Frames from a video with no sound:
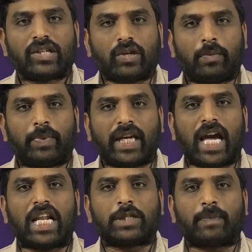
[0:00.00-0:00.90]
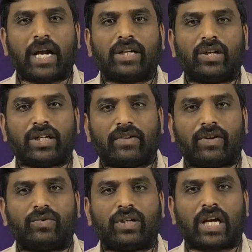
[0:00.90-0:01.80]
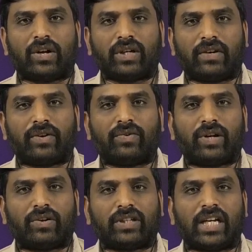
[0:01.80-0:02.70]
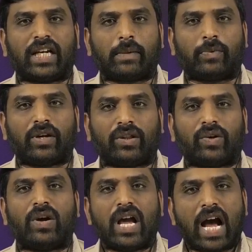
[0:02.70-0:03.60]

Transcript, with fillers: సో బీఆర్ఎస్ పార్టీలో ఎవరు ఉంటారో ఎవరు ఉండరో తెలియకపోవడంతో